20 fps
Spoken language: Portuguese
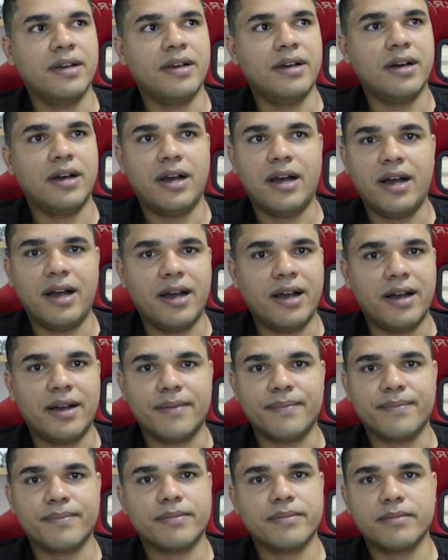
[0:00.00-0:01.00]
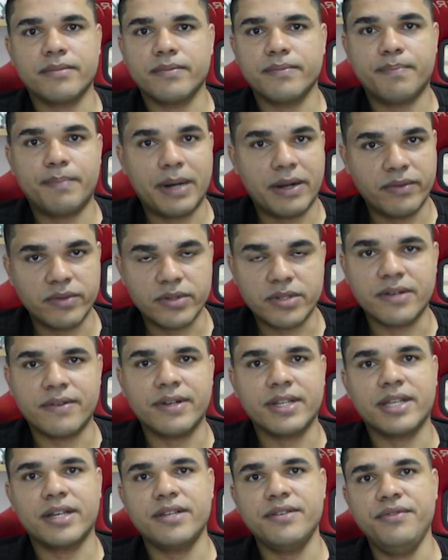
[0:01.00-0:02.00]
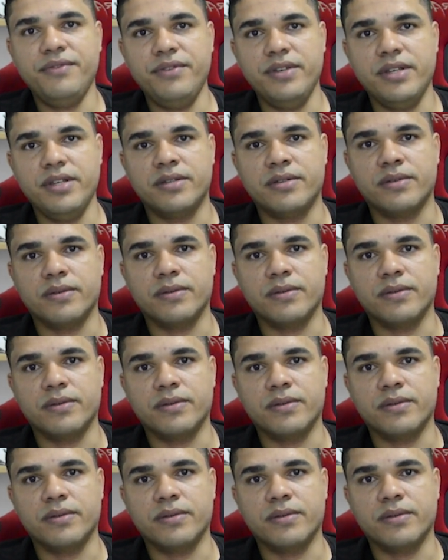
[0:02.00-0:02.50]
ah, para você vai estar tá difícil,